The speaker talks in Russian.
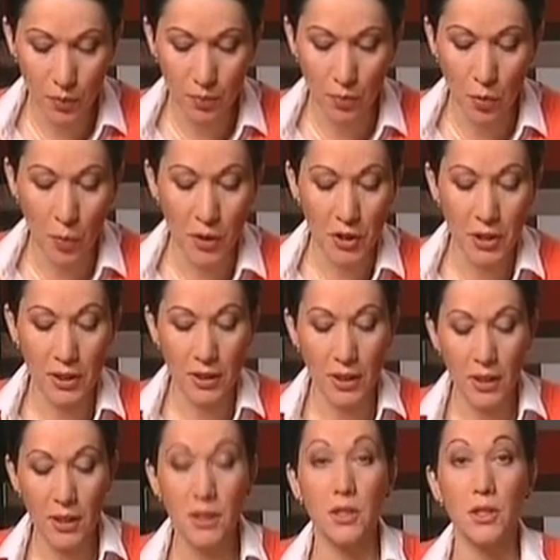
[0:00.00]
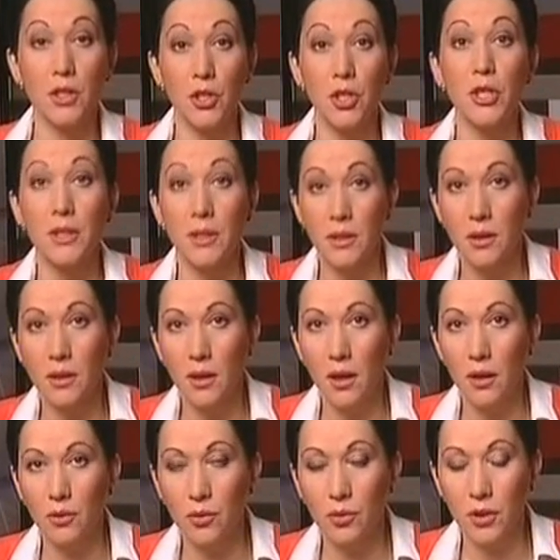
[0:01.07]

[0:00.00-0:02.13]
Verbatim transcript: по пожарной лестнице через стеклянную